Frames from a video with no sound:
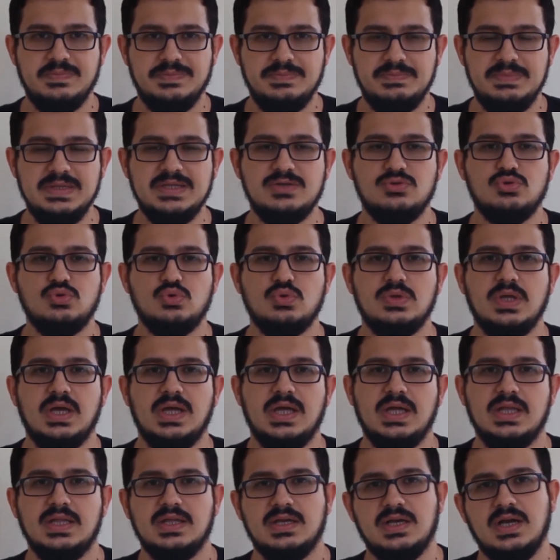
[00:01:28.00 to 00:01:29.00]
bir suda
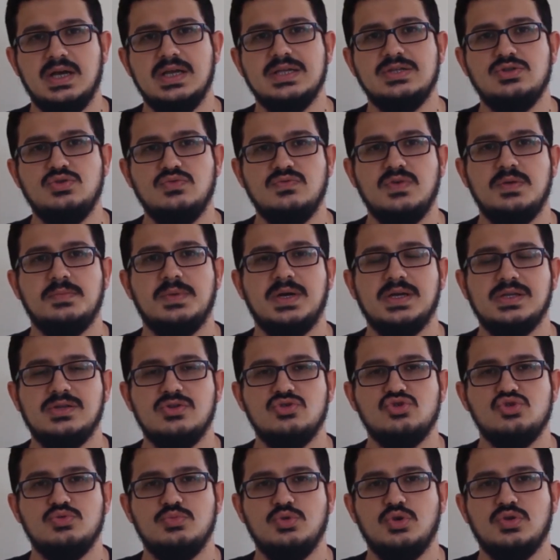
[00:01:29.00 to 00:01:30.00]
kalsiyum ve
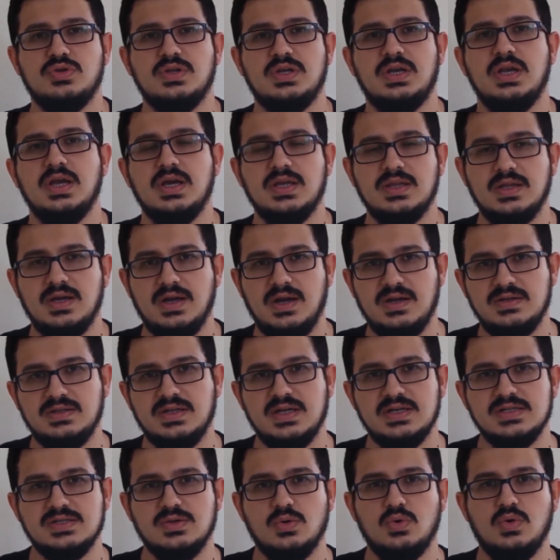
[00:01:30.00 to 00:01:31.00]
magnezyum iyonları ne kadar
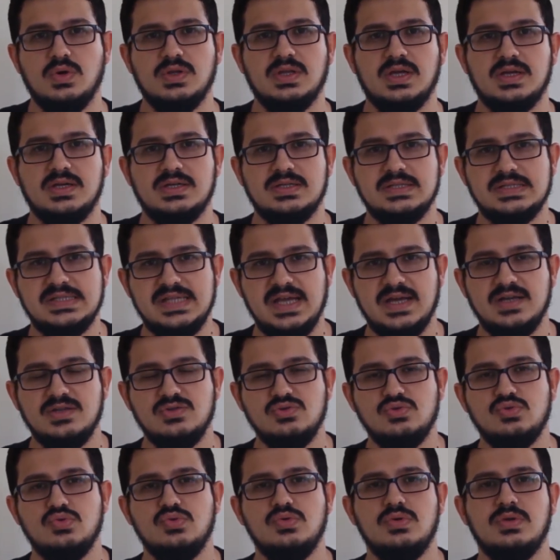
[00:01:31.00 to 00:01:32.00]
artarsa o kadar
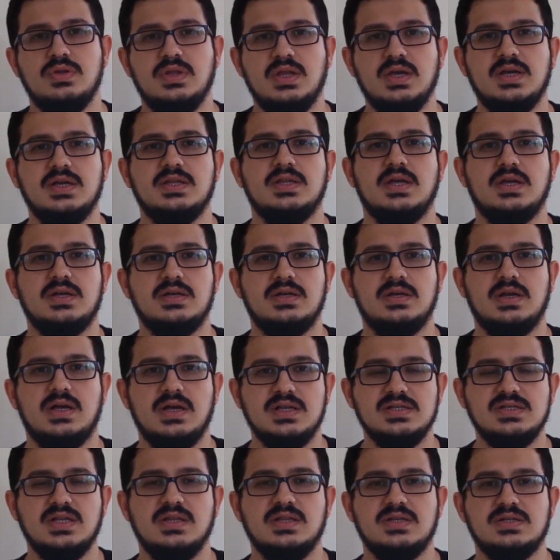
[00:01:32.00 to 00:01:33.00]
sert su, ne kadar
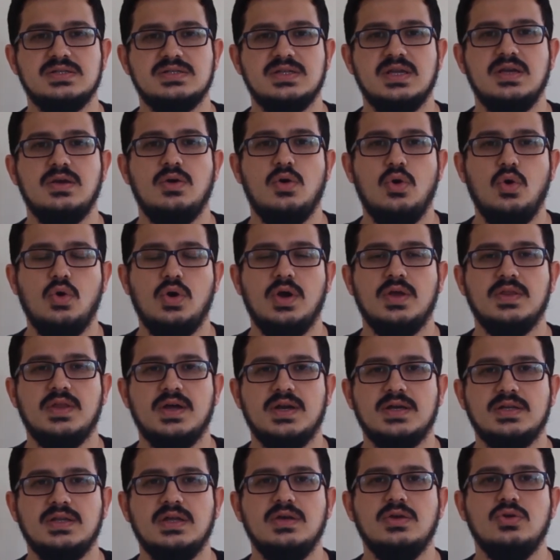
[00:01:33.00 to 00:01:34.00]
azalırsa o
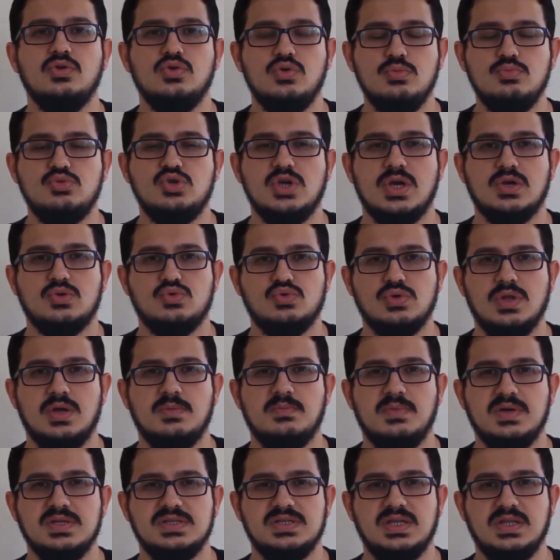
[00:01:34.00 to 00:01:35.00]
kadar da yumuşak
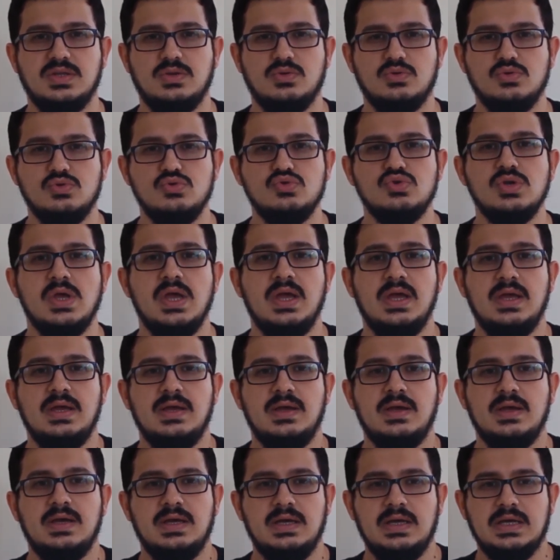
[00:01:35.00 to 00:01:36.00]
sudan bahsediyoruz.
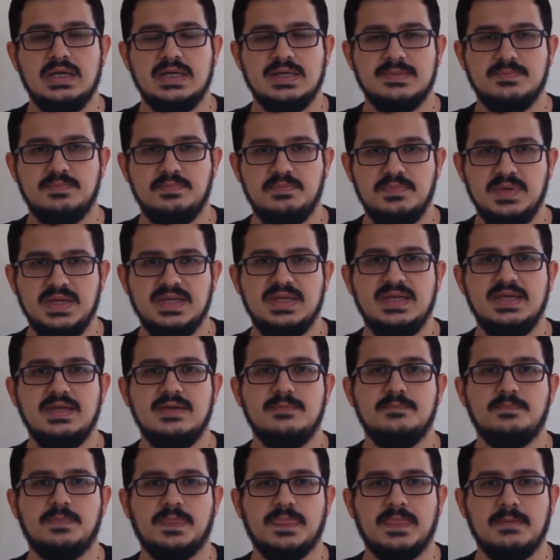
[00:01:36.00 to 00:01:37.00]

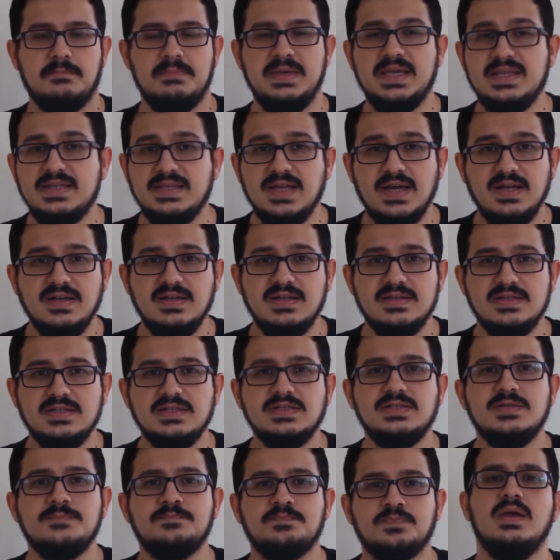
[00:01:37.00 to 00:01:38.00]
Peki miktar
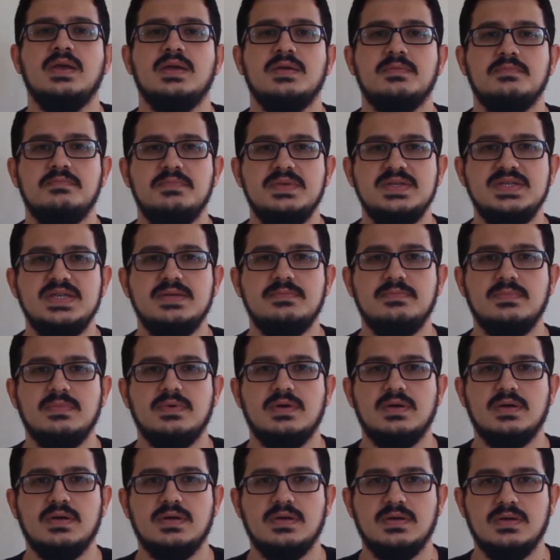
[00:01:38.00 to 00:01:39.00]
nedir? Bizim